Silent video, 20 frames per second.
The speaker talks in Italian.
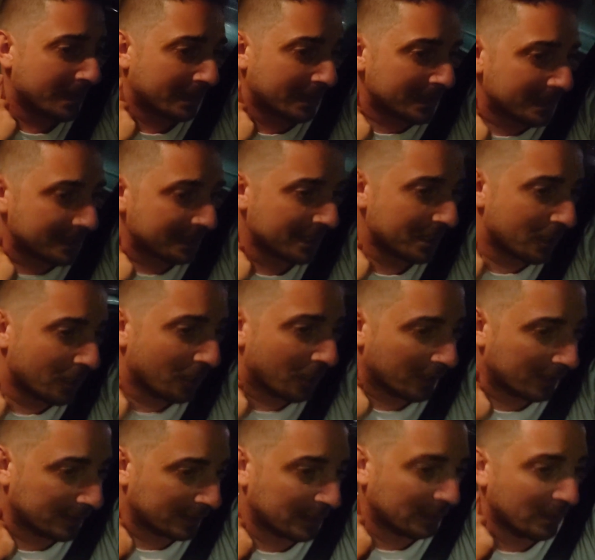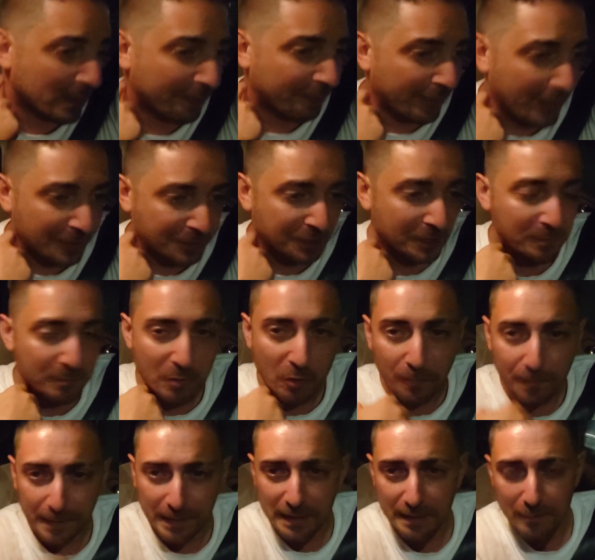per chi si ricorda, dove feci il
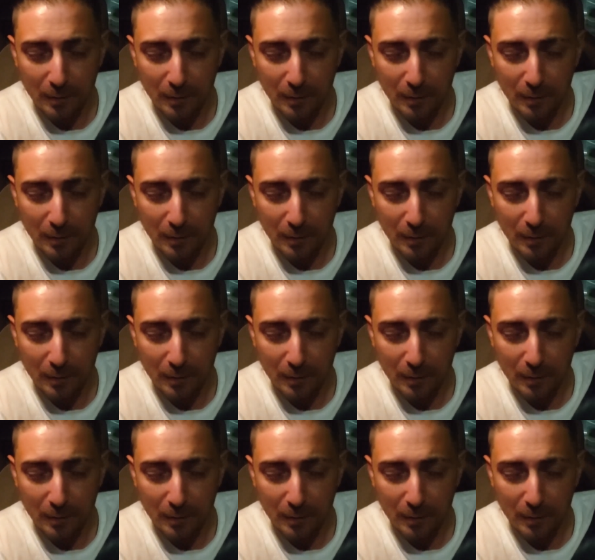mio